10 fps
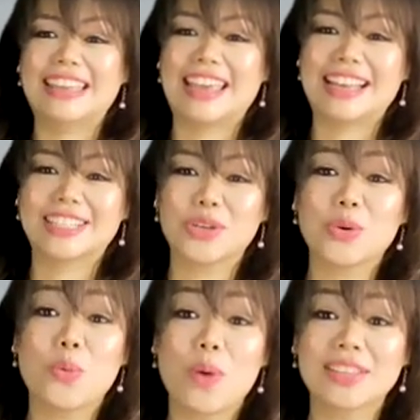Yes,
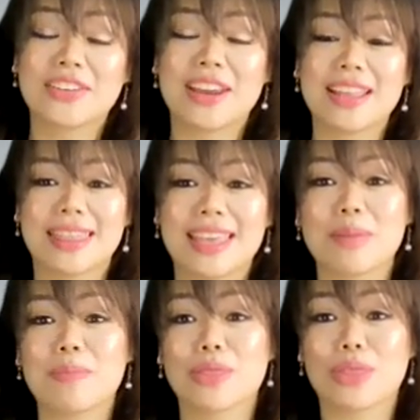yung one great thing
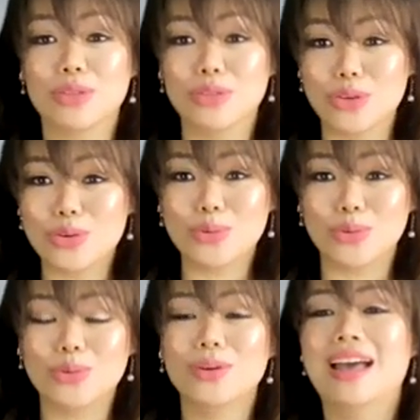about the
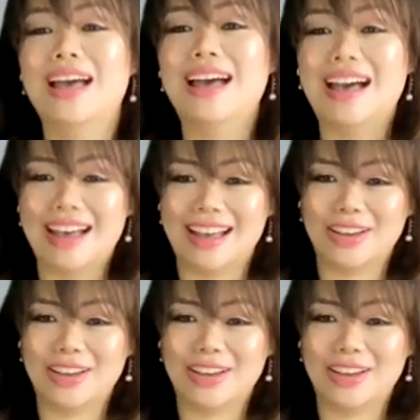new uh,